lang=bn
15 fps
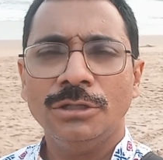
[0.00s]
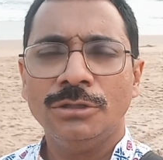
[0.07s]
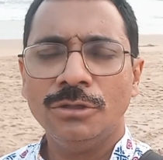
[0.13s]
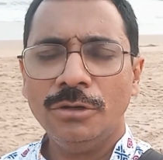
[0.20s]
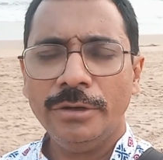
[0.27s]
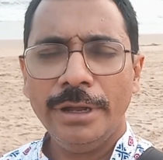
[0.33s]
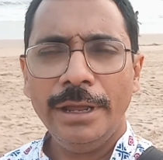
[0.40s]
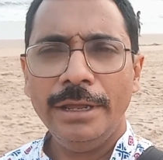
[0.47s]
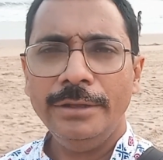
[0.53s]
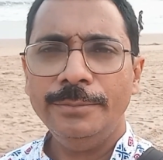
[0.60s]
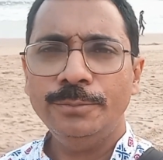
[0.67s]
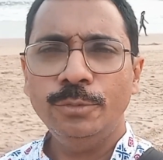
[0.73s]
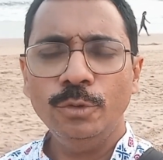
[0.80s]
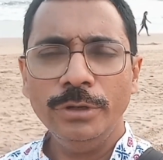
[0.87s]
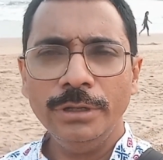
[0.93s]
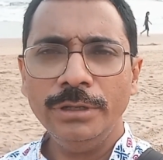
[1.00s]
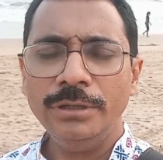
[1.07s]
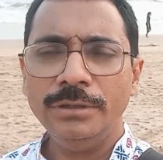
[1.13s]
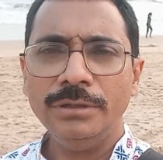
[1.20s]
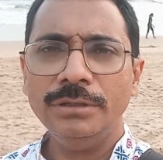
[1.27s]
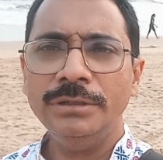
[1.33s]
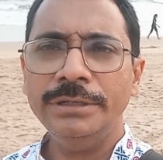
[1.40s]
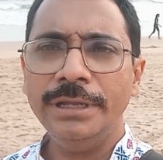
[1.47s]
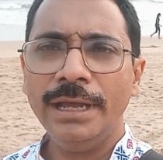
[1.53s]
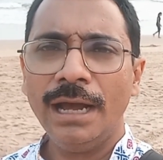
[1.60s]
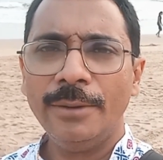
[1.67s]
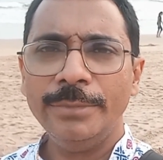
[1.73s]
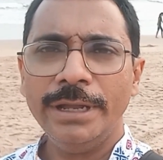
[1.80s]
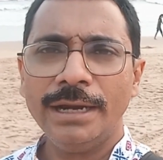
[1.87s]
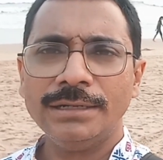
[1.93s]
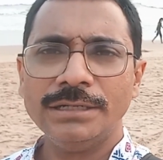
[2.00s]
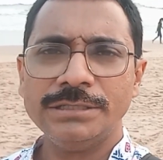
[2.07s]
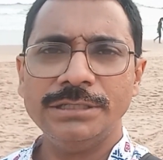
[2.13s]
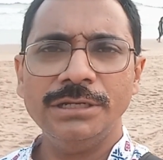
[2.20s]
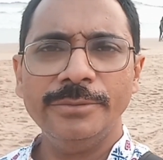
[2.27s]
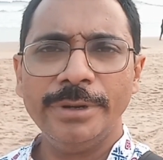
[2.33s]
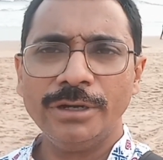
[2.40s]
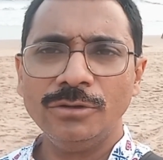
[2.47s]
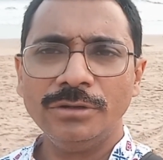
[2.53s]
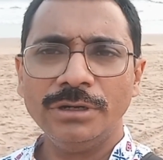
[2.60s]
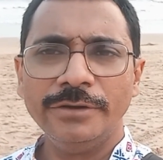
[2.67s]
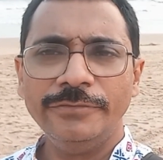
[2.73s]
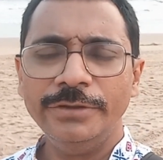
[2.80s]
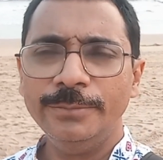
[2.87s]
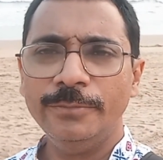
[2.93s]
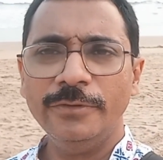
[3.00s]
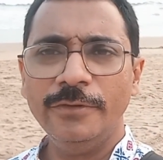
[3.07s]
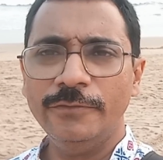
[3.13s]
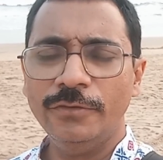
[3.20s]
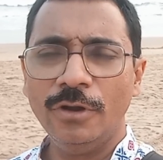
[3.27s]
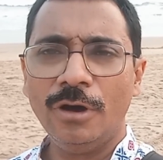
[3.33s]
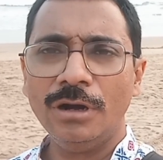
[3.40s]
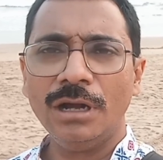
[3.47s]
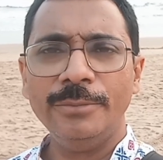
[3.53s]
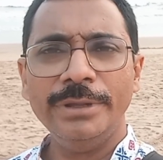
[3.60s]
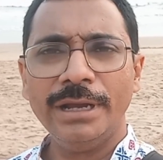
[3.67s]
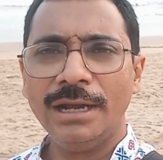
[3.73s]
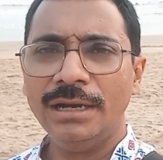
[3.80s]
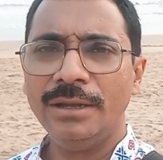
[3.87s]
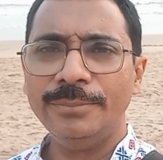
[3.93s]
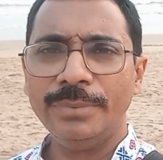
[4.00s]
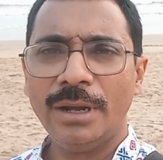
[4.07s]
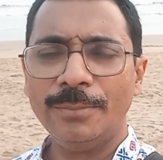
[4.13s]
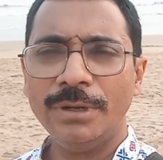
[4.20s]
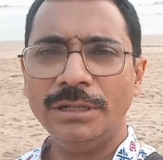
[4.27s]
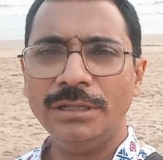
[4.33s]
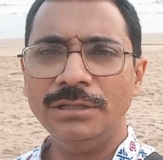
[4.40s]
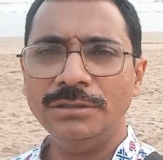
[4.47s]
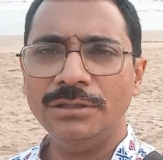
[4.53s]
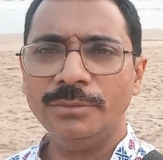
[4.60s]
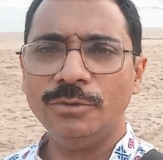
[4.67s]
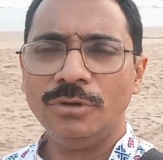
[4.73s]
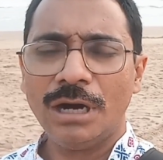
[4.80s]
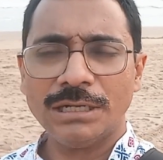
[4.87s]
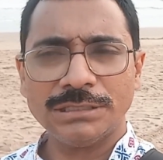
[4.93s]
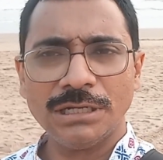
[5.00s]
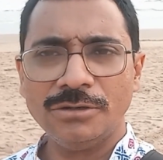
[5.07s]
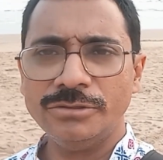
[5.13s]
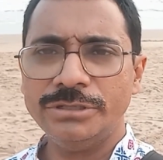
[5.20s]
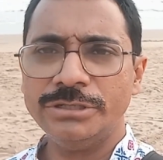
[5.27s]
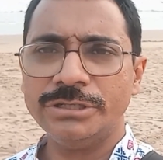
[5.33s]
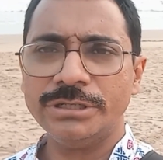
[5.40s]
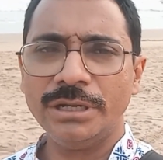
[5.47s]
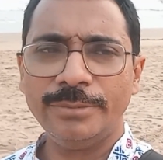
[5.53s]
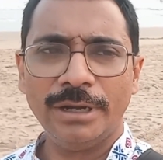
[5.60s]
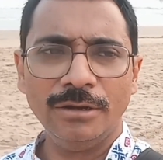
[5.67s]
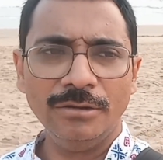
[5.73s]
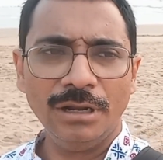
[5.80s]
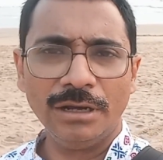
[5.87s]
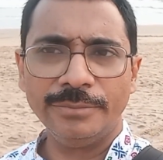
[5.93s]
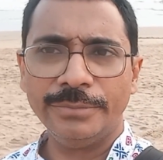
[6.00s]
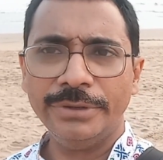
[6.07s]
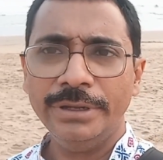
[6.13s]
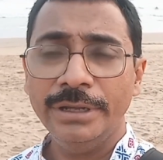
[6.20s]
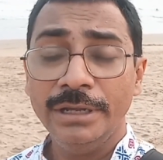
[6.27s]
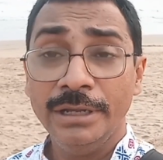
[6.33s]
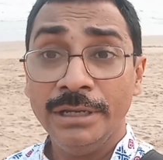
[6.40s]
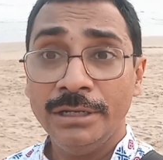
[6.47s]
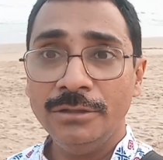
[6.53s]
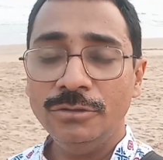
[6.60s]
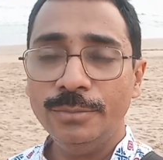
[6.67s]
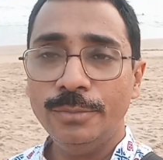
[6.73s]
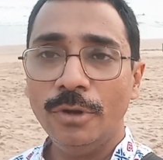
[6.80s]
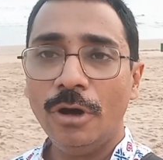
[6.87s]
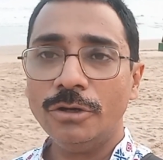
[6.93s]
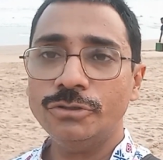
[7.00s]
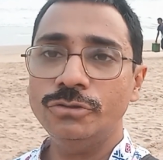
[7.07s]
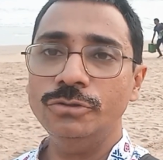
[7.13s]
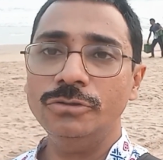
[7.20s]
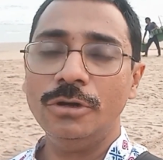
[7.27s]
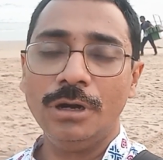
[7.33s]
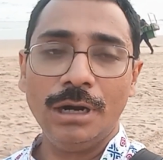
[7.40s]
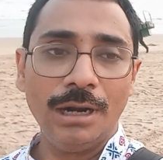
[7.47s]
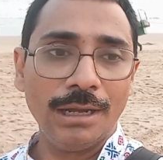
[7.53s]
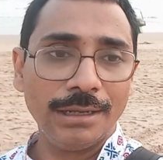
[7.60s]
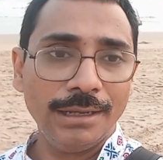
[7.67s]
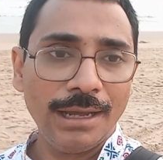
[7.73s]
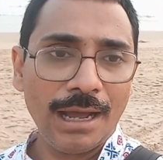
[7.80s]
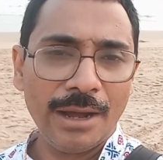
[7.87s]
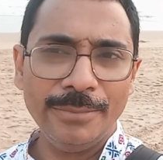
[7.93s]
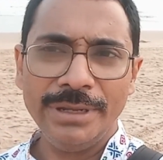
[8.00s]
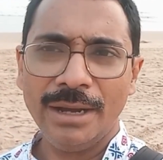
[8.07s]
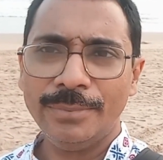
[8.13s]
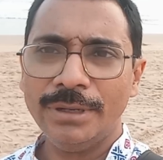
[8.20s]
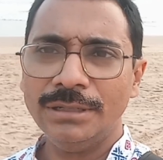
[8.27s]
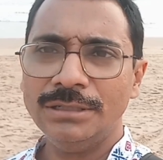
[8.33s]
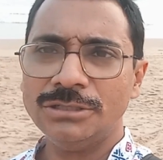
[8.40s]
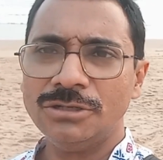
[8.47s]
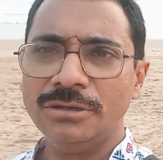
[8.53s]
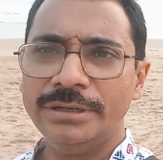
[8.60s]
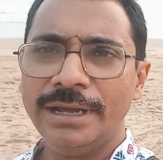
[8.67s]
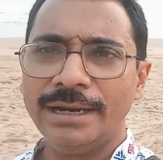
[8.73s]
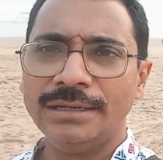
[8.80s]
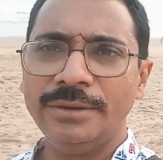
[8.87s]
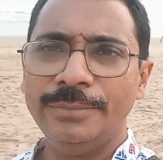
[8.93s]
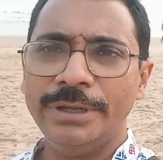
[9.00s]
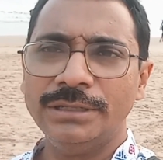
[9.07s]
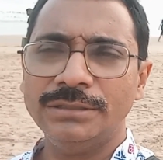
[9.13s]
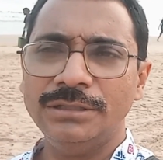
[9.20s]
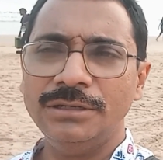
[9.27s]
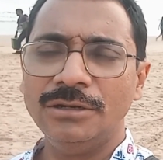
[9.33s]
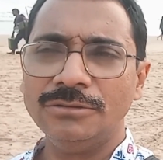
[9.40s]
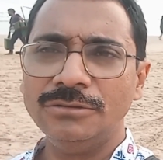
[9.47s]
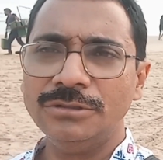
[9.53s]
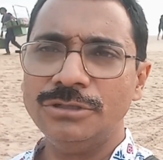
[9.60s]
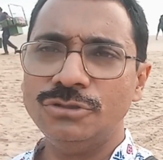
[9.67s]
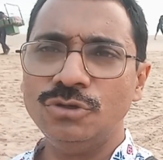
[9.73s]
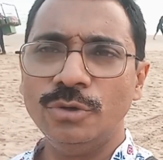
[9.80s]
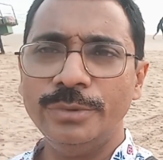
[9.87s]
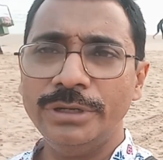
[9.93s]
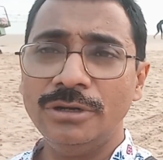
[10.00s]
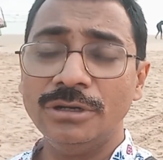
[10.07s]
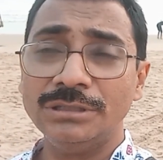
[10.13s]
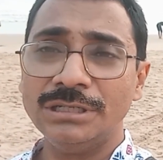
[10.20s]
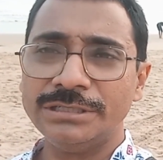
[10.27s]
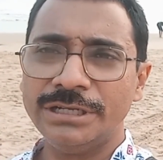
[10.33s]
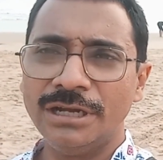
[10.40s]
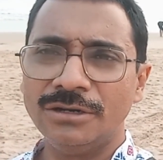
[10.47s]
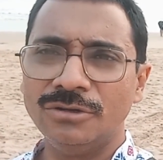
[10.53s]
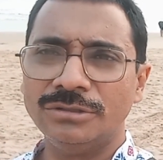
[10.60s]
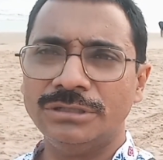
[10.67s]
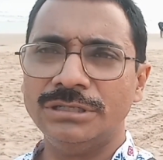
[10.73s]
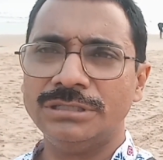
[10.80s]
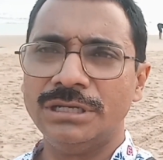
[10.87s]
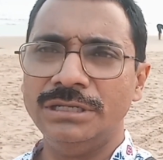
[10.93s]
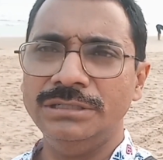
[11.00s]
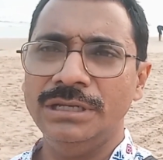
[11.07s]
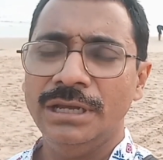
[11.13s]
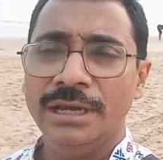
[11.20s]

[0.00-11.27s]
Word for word: তো এই পুরী নিয়ে আমি একটা সিনেমাটোগ্রাফি ব্লগ আমি এখানে আপনাদের দেব আশা করছি সেটা ভালো লাগবে কিন্তু ব্লগ শুরু করার আগে আমি আপনাদের সঙ্গে একটা ব্যক্তিগত কিছু অভিজ্ঞতা শেয়ার করতে চাই